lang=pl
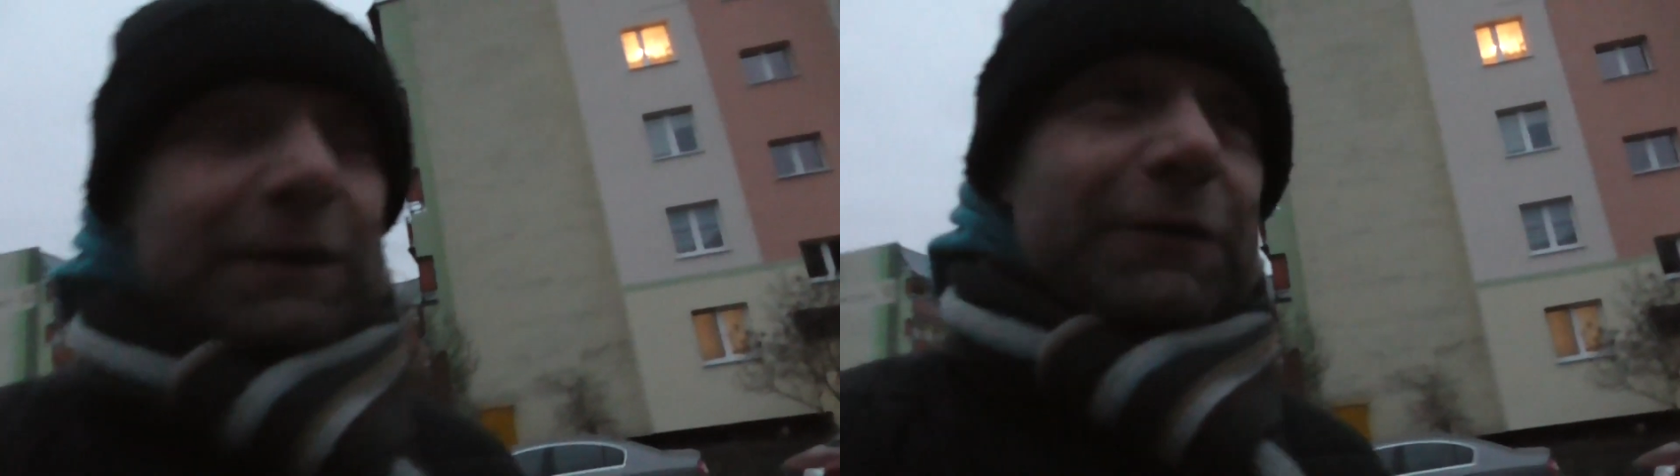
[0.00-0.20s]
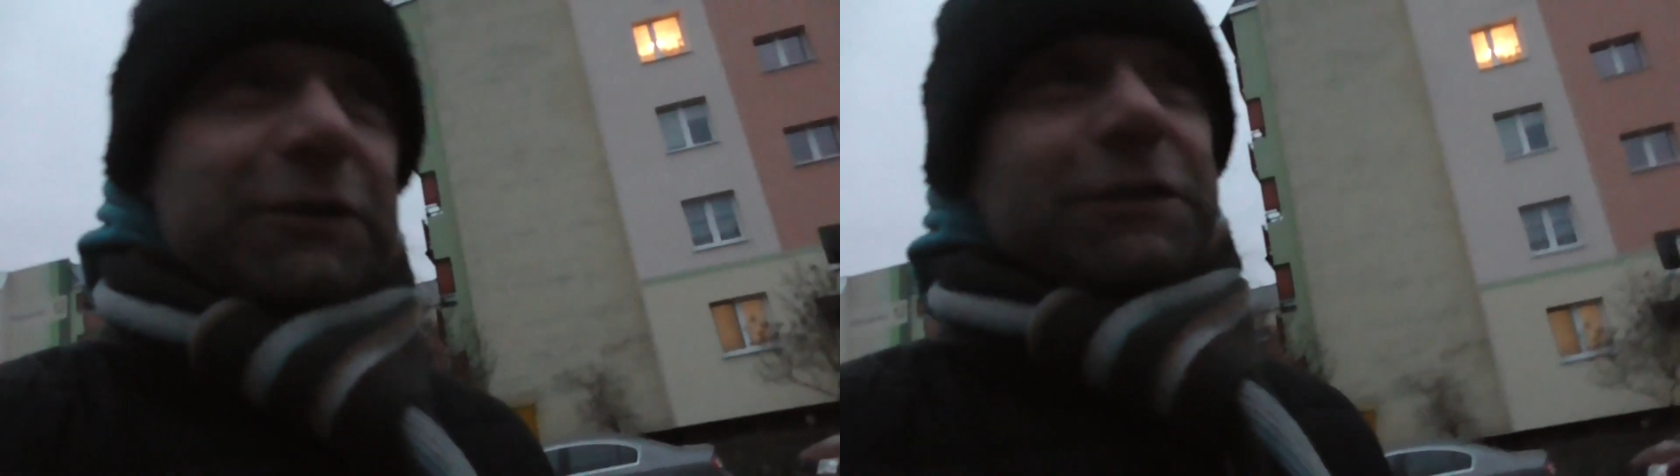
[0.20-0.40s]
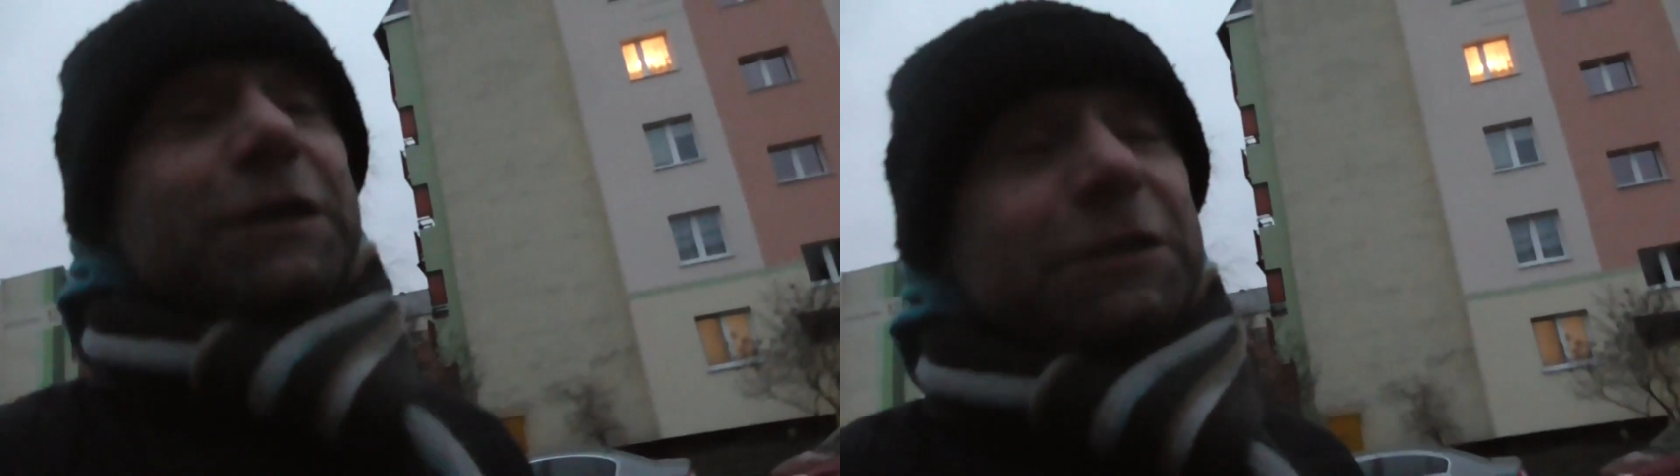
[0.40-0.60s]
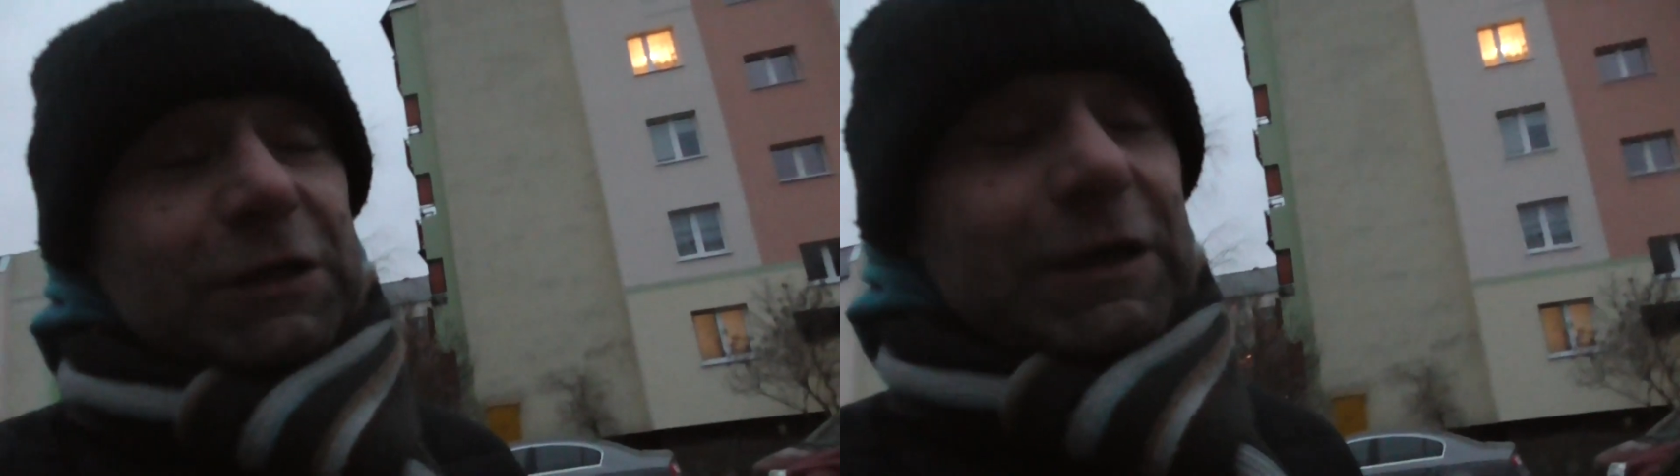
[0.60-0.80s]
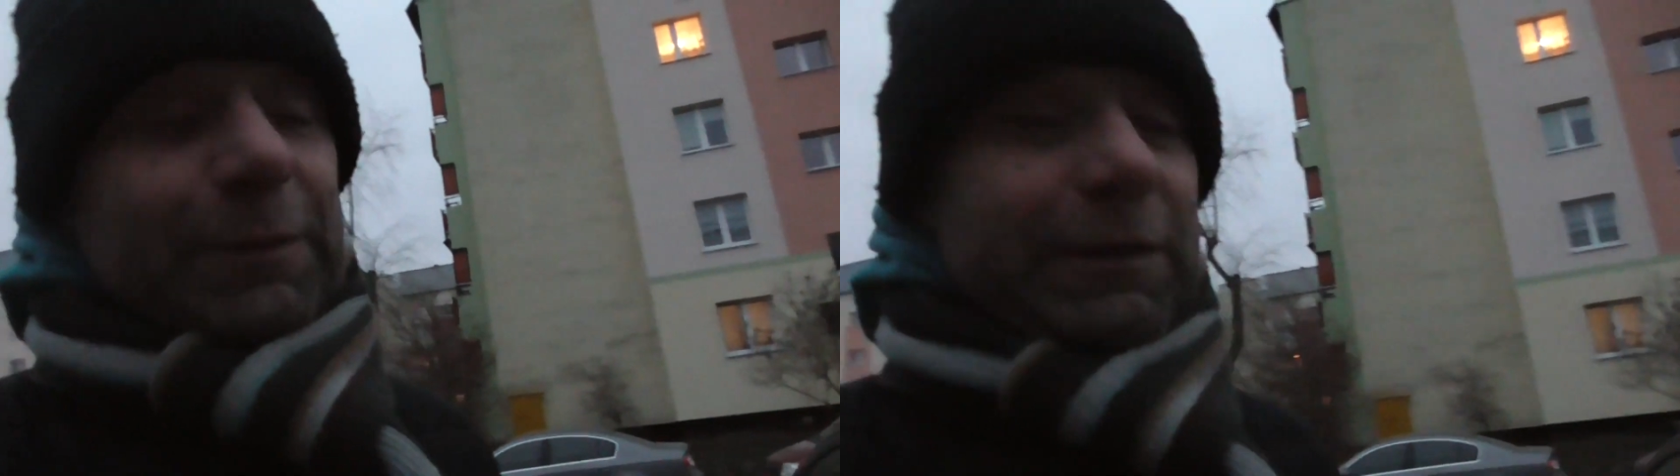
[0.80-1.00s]
Na wszystkich,
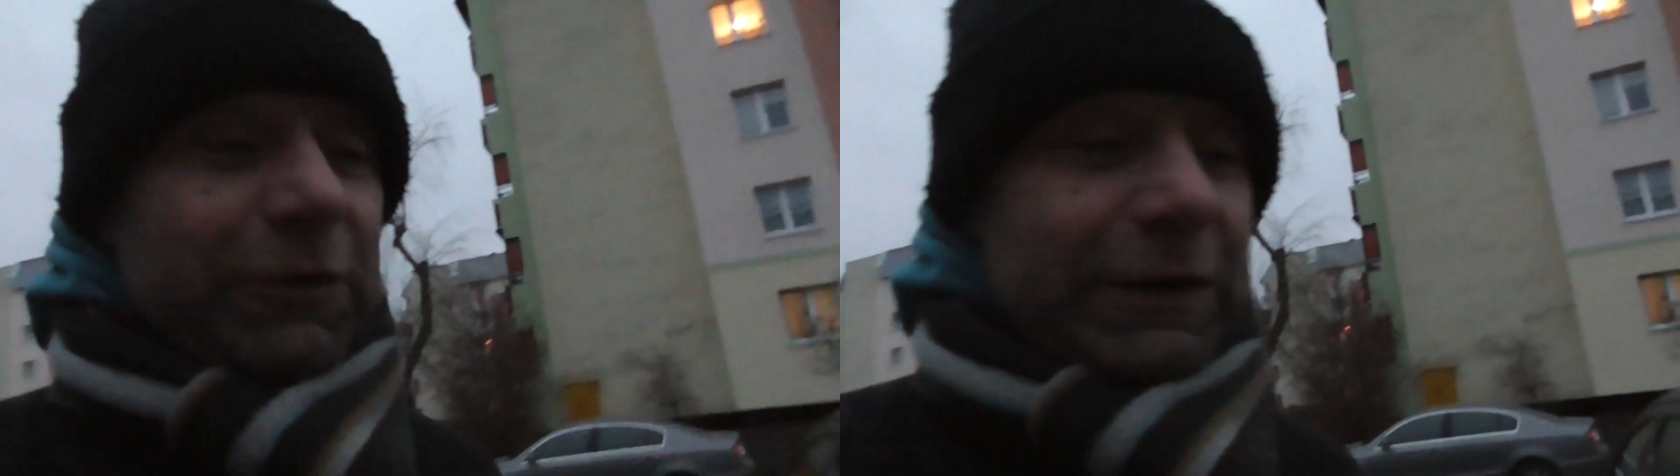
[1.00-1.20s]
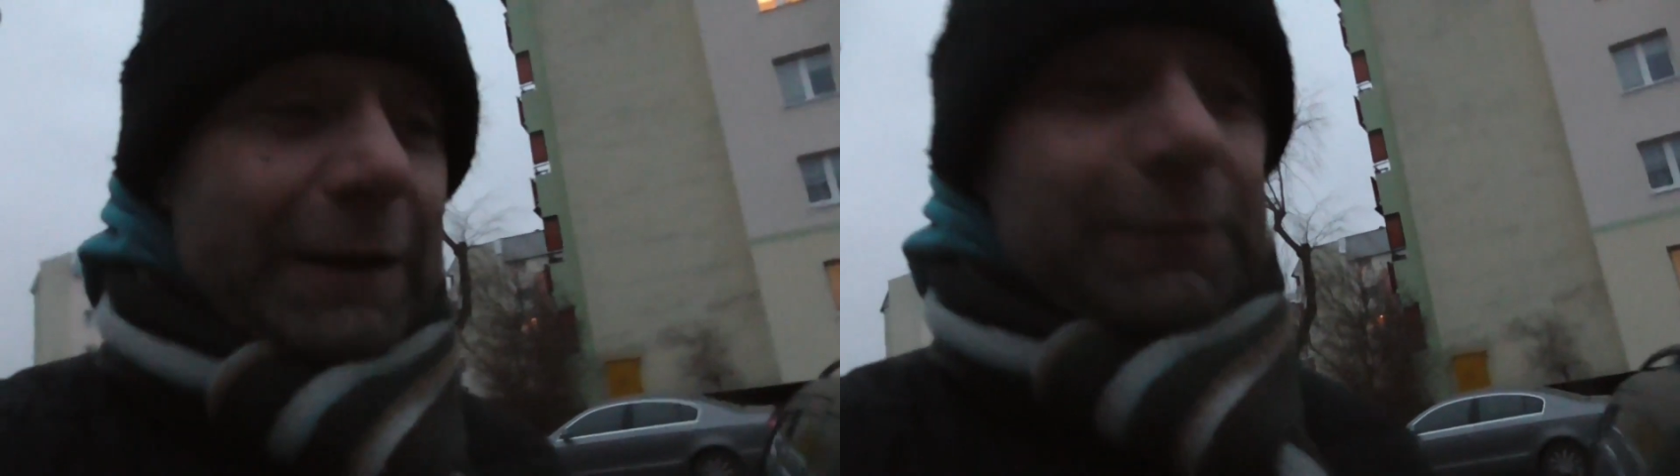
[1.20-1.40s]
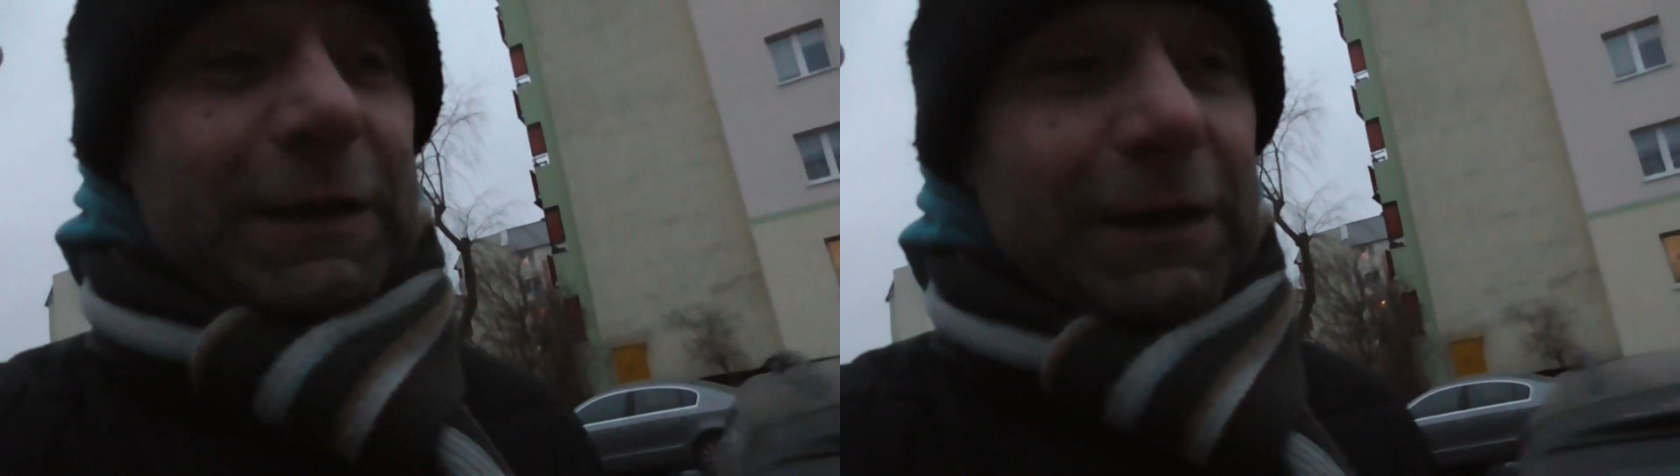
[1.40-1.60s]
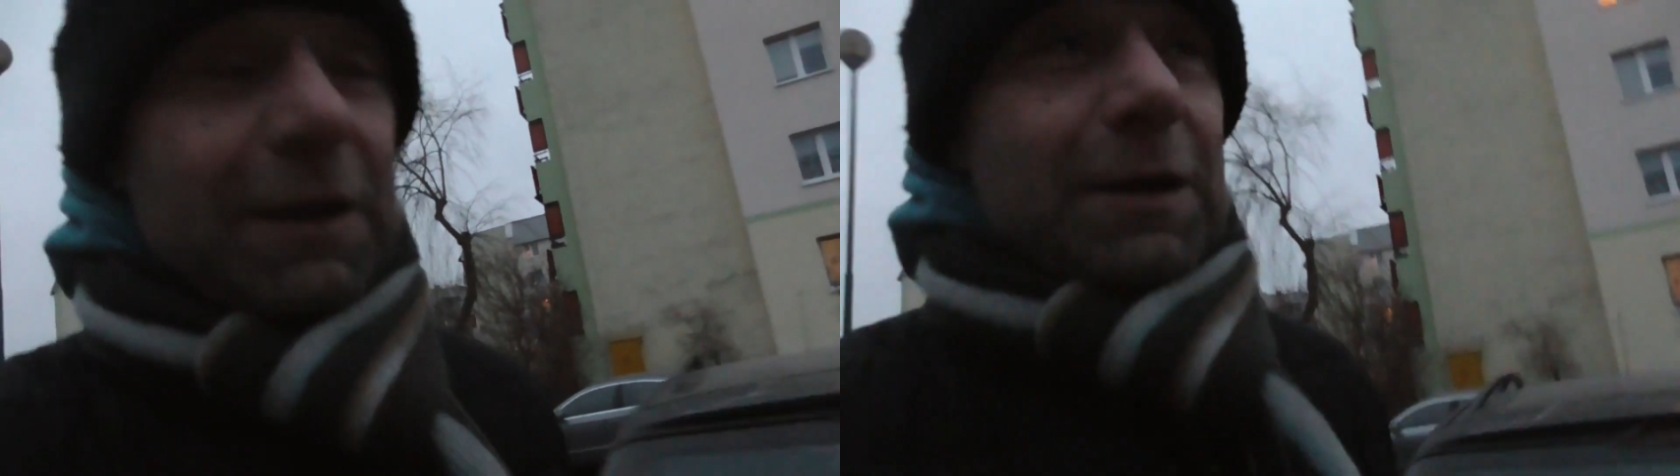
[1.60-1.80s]
czyli na pewno na mnie,